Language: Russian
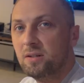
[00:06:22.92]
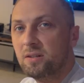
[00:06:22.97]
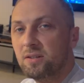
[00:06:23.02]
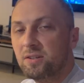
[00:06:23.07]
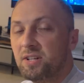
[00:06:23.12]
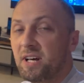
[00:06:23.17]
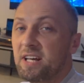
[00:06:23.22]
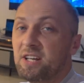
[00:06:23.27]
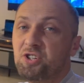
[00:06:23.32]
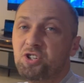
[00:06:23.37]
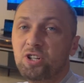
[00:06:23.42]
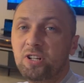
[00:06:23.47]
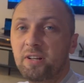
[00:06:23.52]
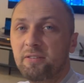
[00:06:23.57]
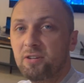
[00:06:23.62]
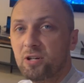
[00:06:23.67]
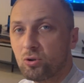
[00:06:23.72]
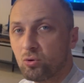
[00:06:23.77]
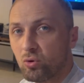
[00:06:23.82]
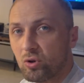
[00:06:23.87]
Дай
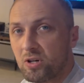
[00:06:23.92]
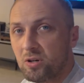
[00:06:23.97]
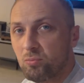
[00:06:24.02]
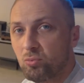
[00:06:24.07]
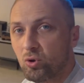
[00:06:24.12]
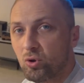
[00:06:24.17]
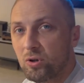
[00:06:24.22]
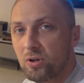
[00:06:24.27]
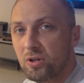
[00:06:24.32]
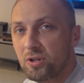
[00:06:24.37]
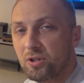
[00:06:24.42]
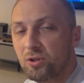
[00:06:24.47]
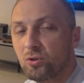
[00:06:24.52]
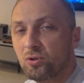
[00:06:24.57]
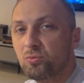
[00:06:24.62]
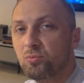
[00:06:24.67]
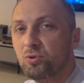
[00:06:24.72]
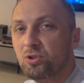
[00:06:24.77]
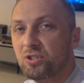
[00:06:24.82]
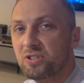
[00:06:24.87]
человеку рыбу, и
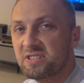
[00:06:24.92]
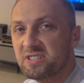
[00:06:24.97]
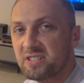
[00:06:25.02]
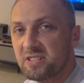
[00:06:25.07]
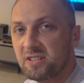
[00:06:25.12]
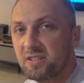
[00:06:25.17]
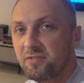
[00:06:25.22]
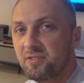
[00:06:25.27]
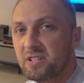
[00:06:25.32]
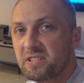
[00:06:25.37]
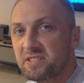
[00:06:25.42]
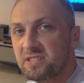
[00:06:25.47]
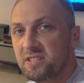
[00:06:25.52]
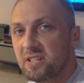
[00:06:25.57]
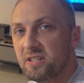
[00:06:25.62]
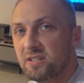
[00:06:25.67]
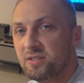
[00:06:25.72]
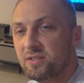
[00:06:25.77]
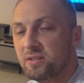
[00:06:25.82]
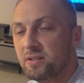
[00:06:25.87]
он будет сыт весь
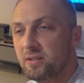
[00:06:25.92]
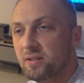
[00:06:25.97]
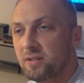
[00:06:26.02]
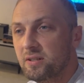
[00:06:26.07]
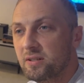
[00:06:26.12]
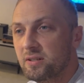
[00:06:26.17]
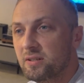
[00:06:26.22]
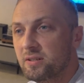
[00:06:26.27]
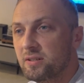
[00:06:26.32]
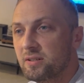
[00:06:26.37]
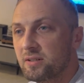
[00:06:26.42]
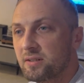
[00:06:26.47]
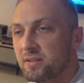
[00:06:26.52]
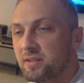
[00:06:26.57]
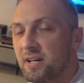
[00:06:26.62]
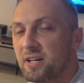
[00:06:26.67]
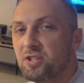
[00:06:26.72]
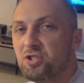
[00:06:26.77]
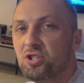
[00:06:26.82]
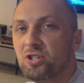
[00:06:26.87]
день.
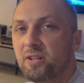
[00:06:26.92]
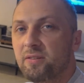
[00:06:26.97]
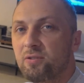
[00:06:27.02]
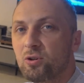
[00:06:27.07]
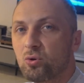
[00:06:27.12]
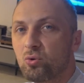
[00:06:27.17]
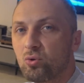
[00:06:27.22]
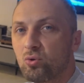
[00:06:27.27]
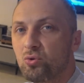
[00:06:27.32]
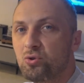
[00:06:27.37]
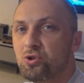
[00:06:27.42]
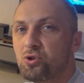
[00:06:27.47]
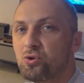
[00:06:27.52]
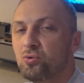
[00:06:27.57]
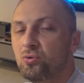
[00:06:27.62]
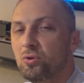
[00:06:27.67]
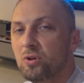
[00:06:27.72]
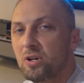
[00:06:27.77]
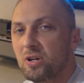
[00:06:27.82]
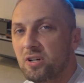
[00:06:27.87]
Дай человеку
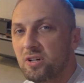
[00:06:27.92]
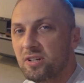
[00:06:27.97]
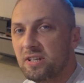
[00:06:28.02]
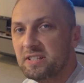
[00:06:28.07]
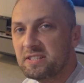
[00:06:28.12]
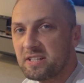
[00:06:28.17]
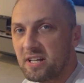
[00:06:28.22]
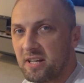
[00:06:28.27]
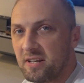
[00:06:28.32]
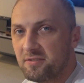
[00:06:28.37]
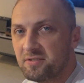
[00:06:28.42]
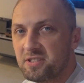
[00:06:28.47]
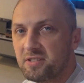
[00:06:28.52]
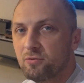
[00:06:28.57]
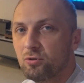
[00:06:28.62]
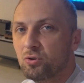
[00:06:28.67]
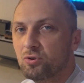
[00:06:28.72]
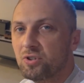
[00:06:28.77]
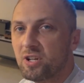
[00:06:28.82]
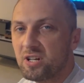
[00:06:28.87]
ручку, и, скорее
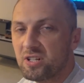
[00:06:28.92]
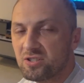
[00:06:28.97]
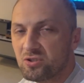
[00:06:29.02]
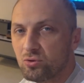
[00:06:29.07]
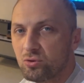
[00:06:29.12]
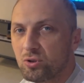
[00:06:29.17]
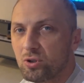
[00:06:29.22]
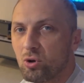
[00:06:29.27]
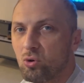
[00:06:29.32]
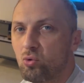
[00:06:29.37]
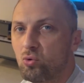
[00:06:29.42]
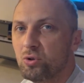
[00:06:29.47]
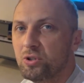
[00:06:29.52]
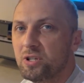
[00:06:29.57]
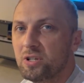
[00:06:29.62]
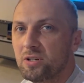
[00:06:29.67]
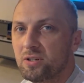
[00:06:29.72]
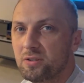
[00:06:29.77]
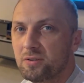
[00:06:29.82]
всего, он нарисует хуй.